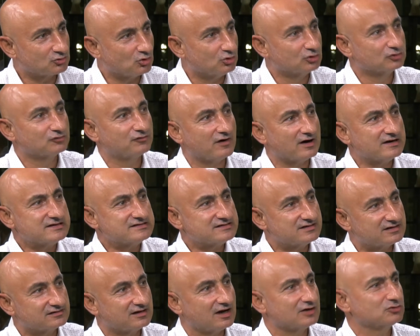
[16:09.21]
Konut
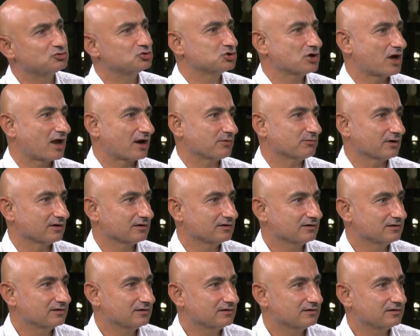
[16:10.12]
faizleri daha düşer mi?
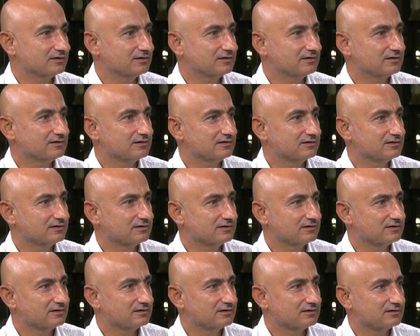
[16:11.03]
E,
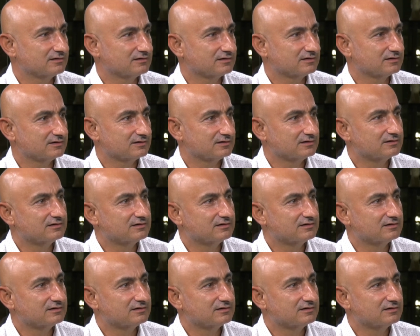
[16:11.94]
bence düşmez.